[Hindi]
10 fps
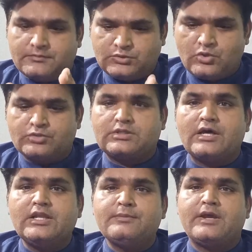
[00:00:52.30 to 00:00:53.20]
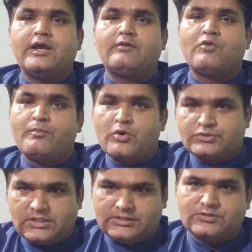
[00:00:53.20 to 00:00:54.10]
जो तालीम है वो
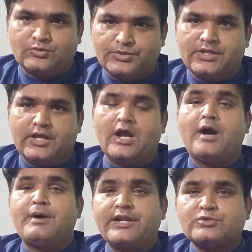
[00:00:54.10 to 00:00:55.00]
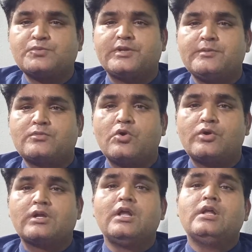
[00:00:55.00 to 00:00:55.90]
बहुत ज़्यादा ज़रूरी है हमारी सुप्रीम
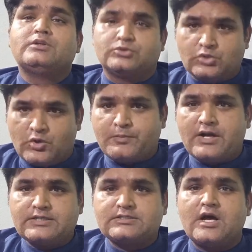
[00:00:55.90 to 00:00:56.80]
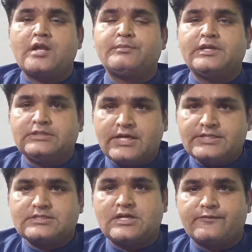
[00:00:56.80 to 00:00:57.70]
कोर्ट जो पाकिस्तान में
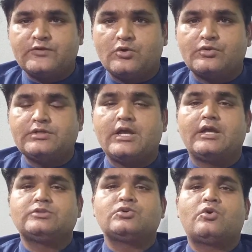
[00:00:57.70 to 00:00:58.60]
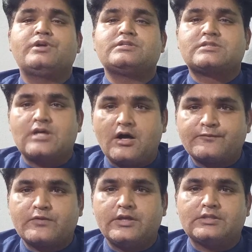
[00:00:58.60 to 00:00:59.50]
नाानसाफ़ी हो रही है जो
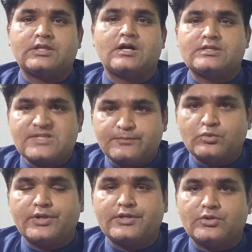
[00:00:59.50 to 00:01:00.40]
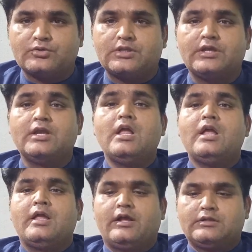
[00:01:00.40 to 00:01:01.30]
इंसाफ के तकाजे पूरे नहीं होते
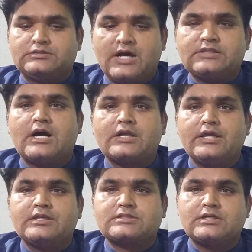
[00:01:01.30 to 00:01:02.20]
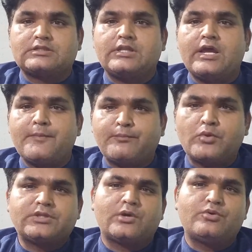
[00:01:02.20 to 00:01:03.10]
दादा केस करता है
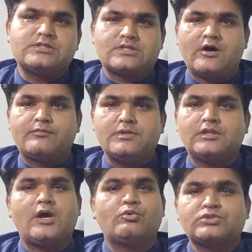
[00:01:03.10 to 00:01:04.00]
पोते को इंसाफ मिलता है